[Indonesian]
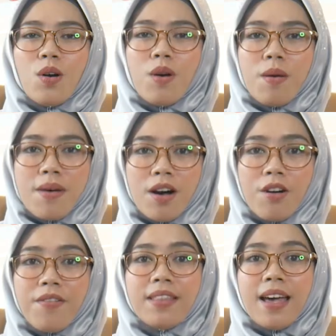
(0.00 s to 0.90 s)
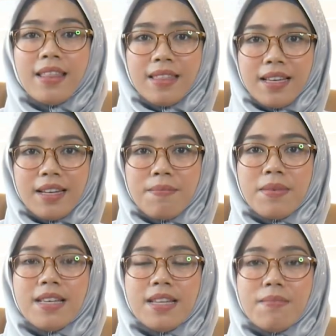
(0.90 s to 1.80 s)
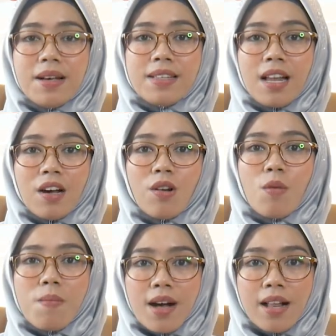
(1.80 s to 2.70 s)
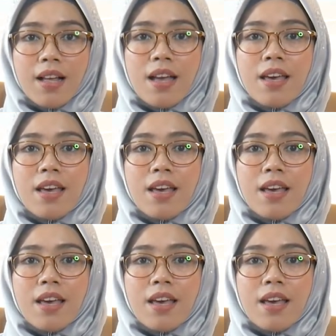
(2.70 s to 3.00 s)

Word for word: Wabah COVID-19 menjadi masalah global